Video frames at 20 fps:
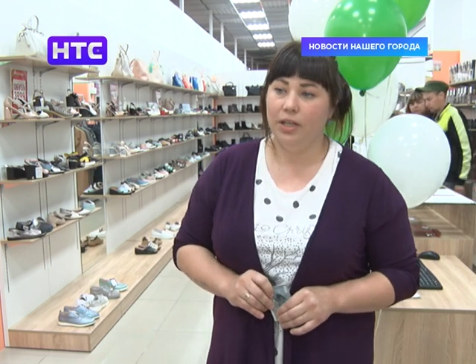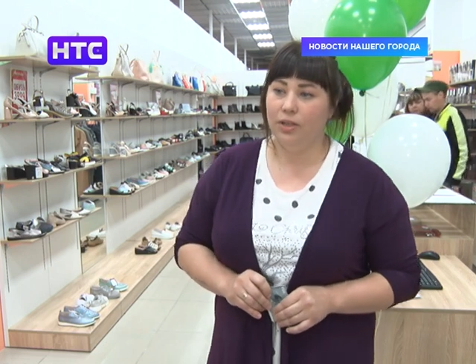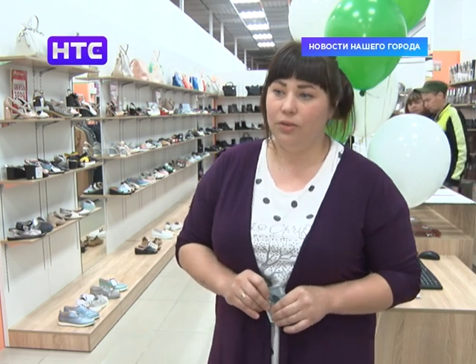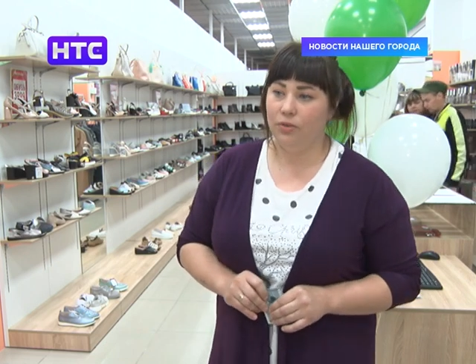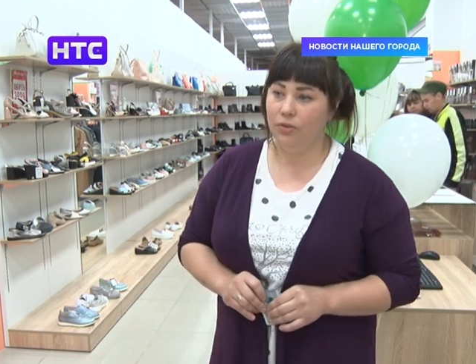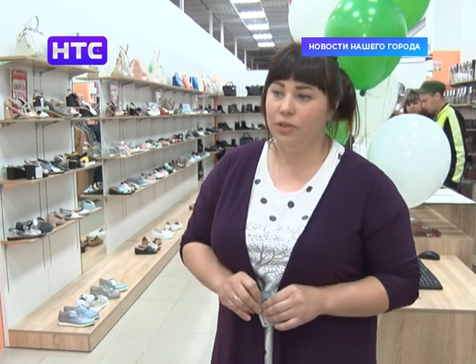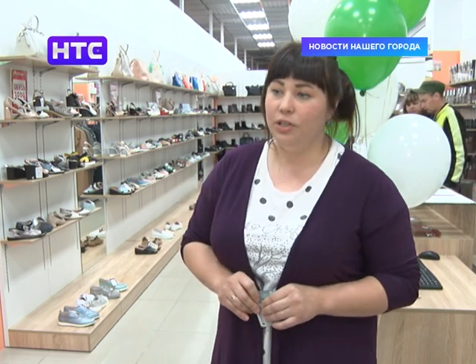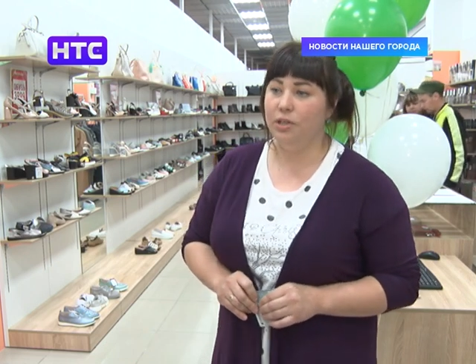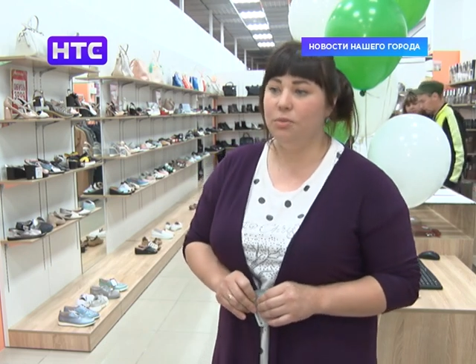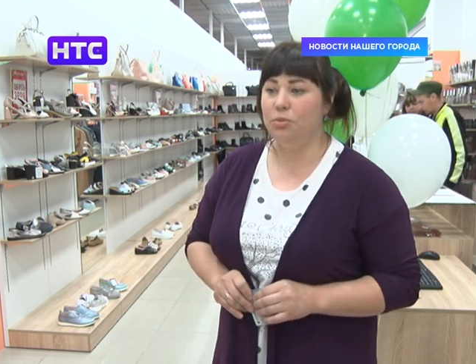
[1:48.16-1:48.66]

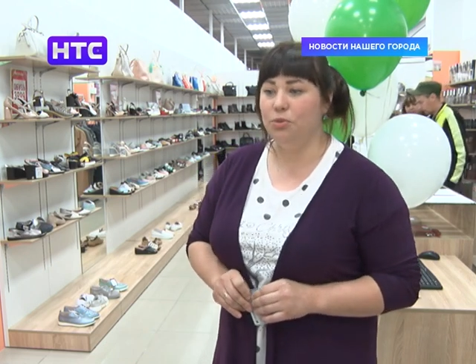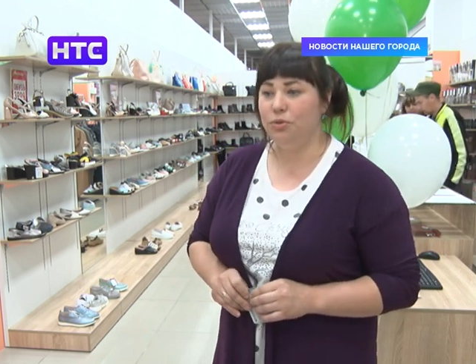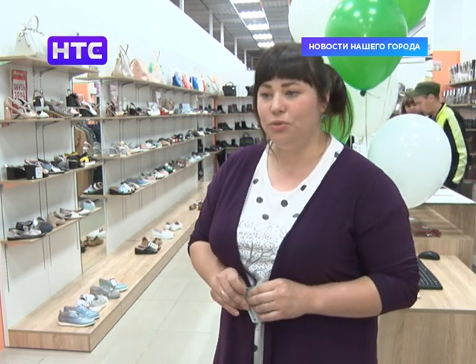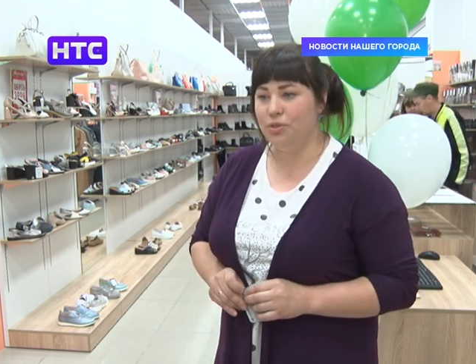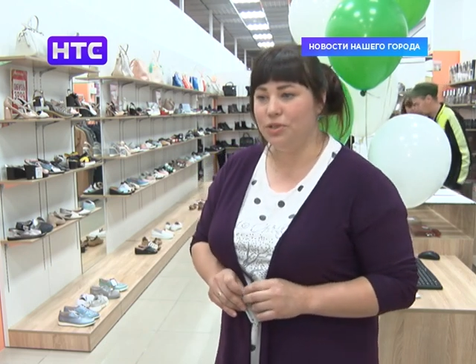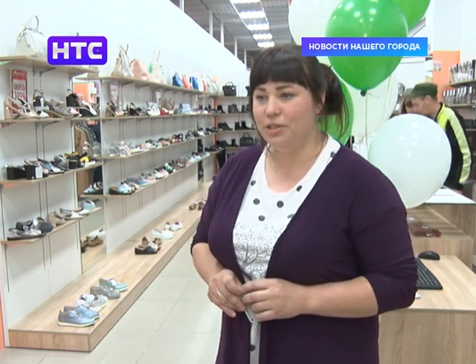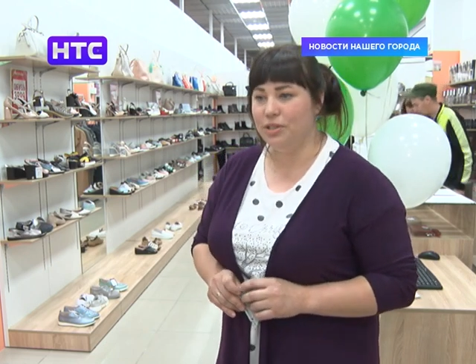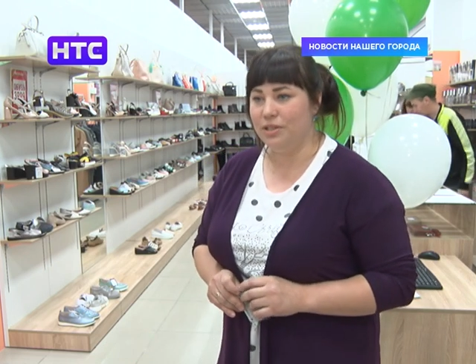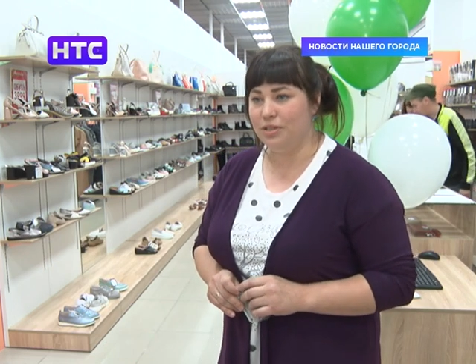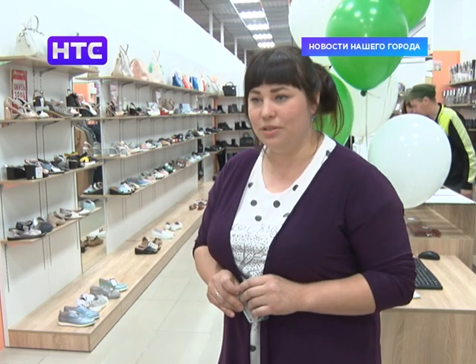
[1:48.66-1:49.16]
но и на
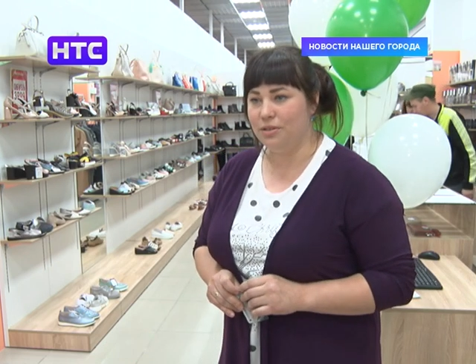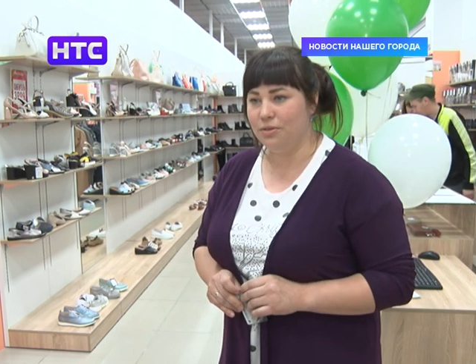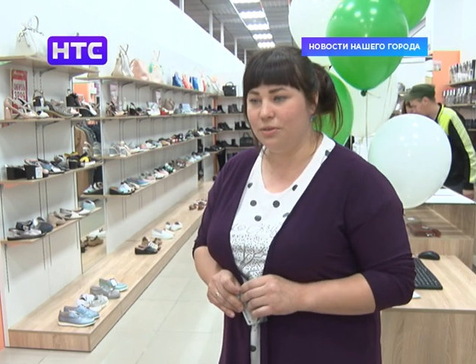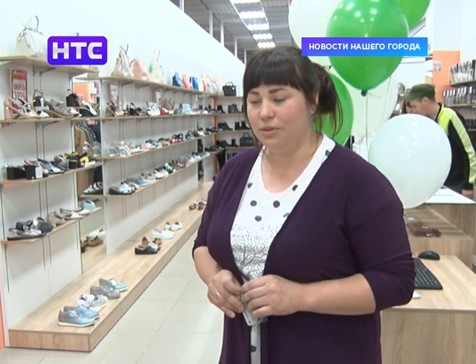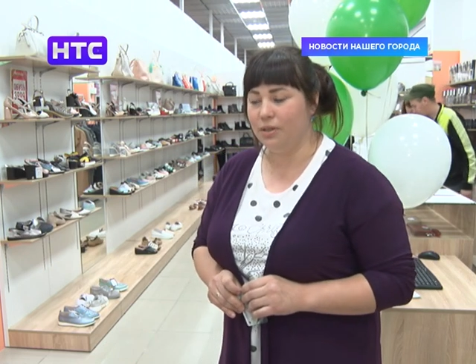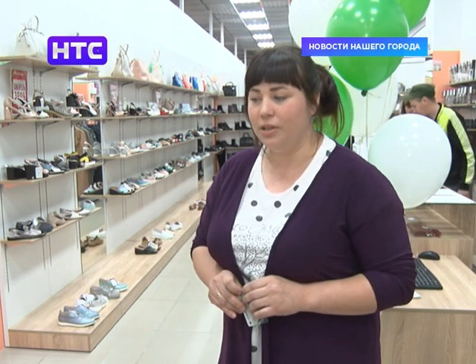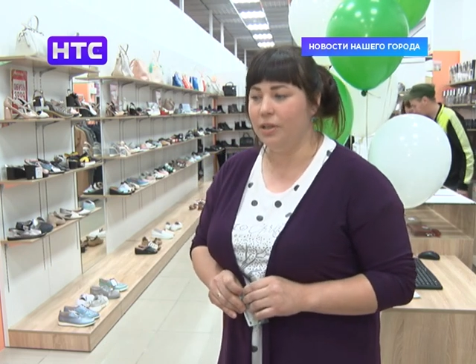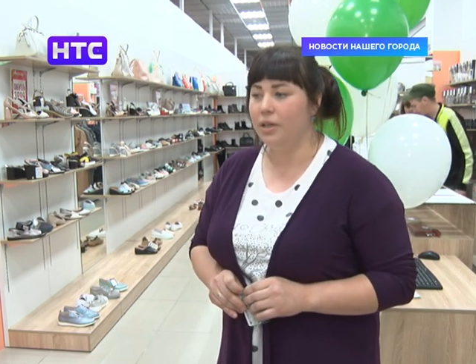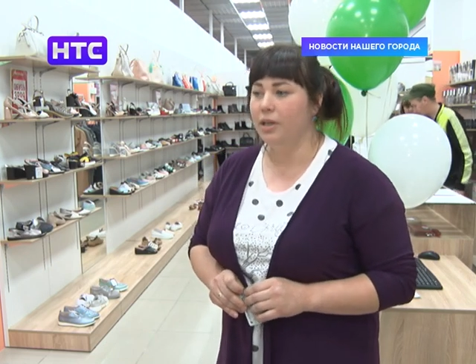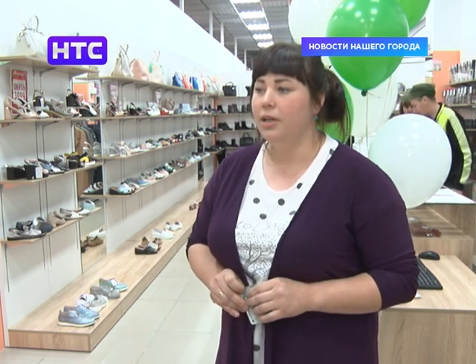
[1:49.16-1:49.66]
будущий
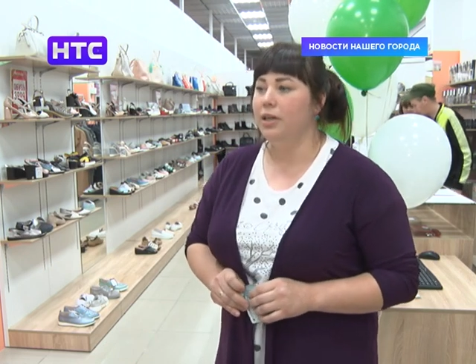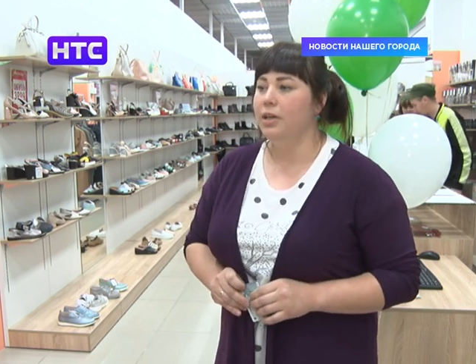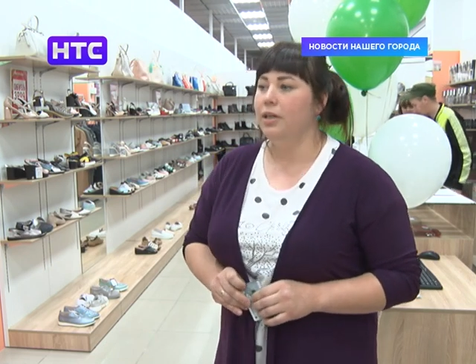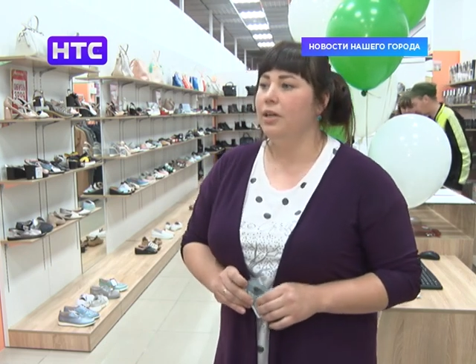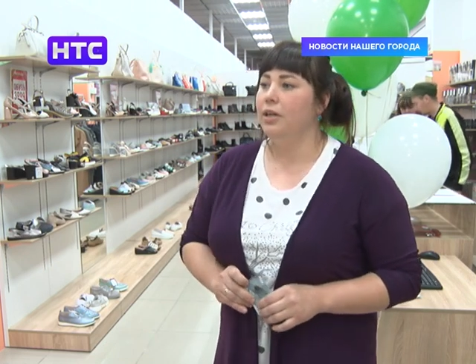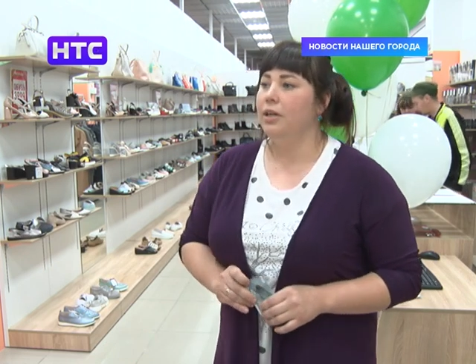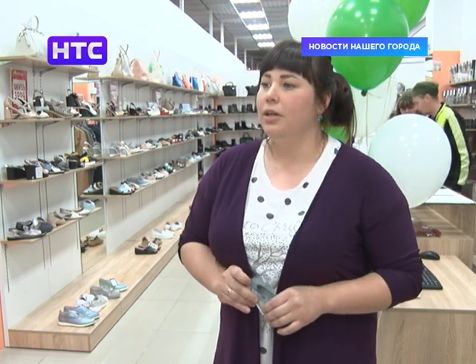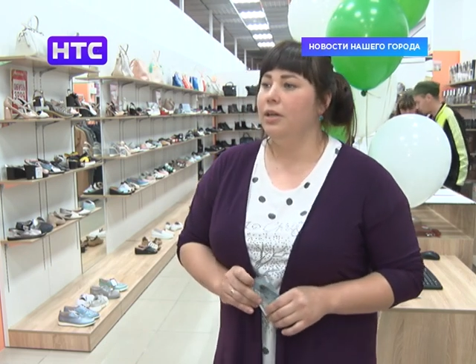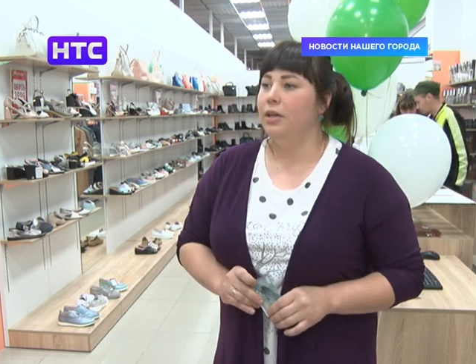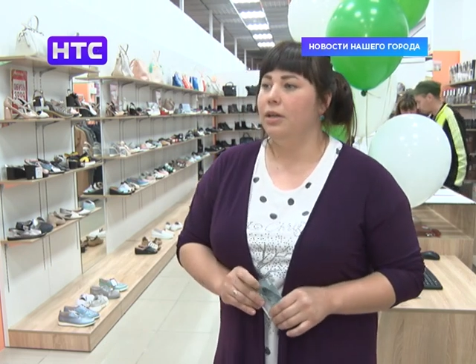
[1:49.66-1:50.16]
сезон.
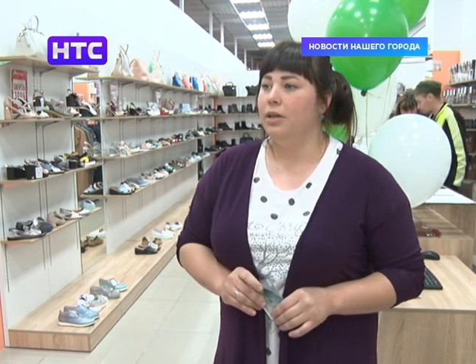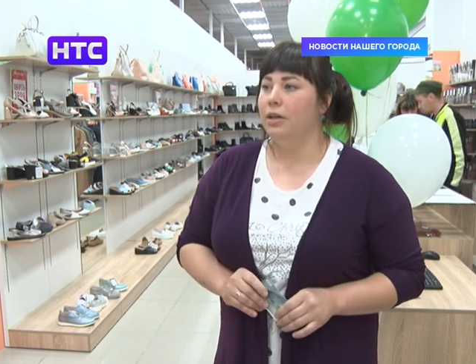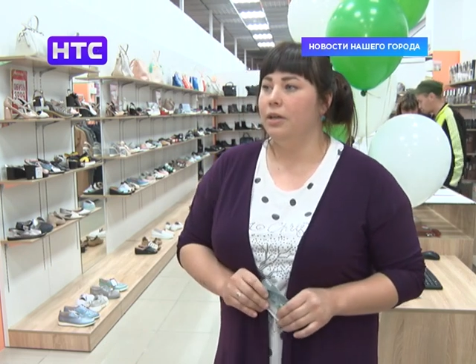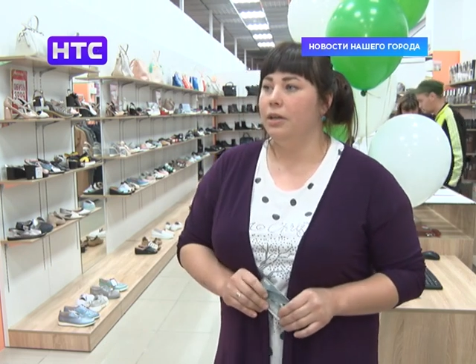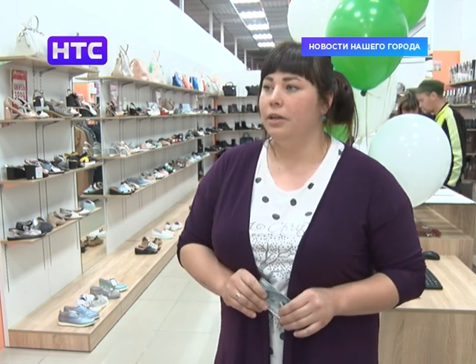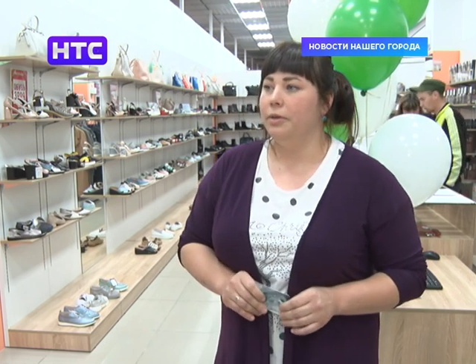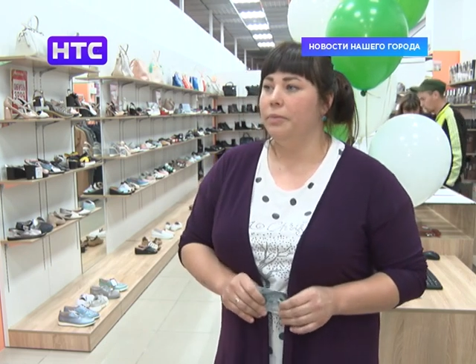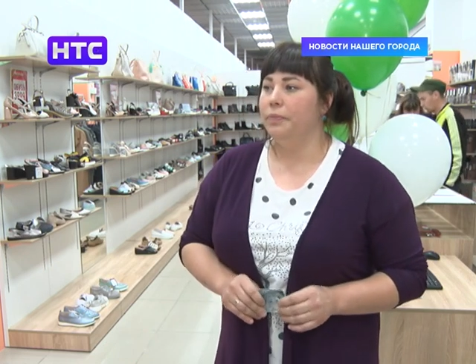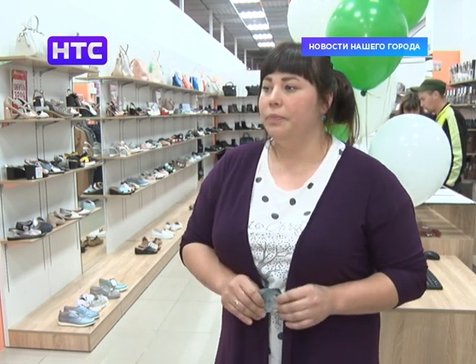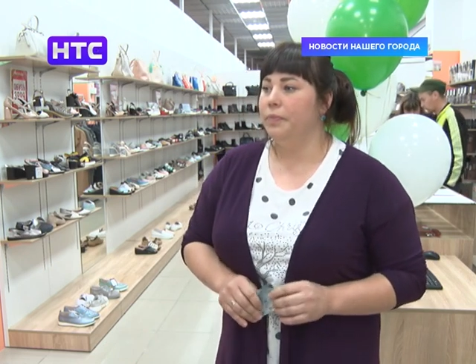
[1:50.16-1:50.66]

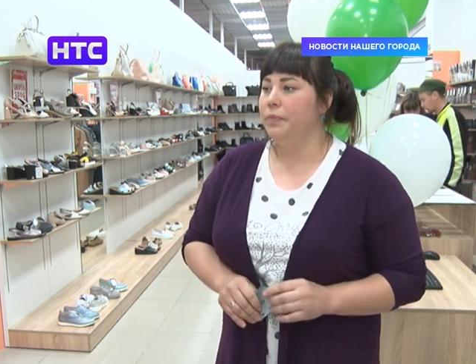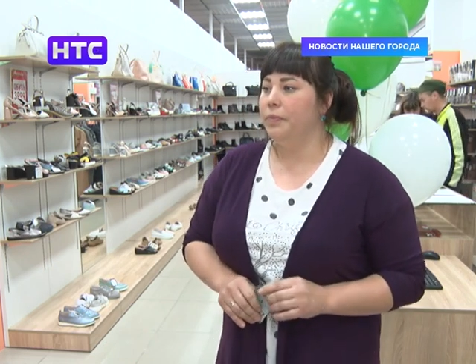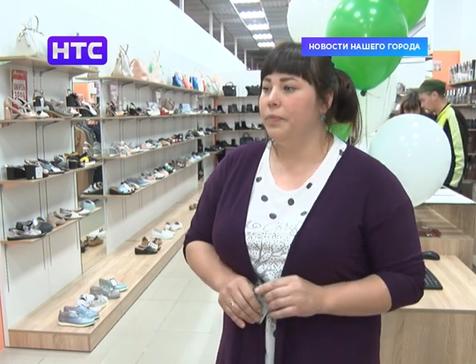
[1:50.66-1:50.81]
А,